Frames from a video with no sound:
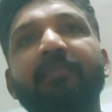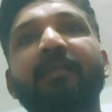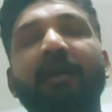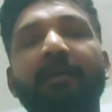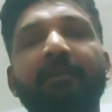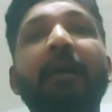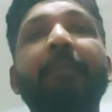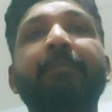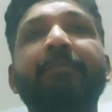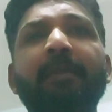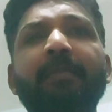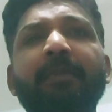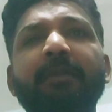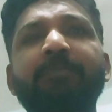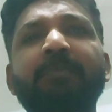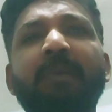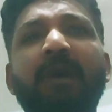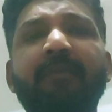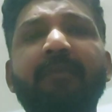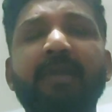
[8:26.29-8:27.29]
अब आपके पास
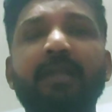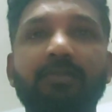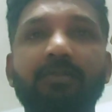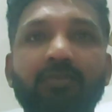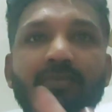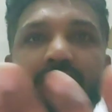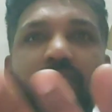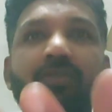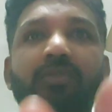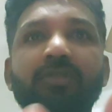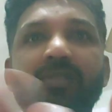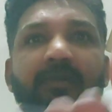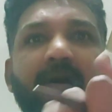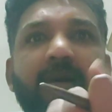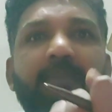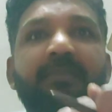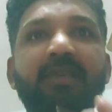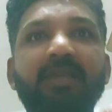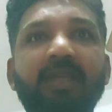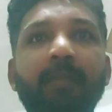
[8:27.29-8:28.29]
पावर है तो उसको तो
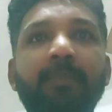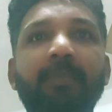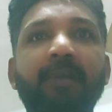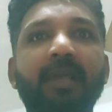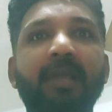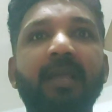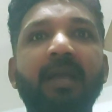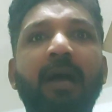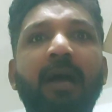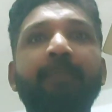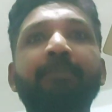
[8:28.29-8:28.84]
जवाब देना ही पड़ेगा आप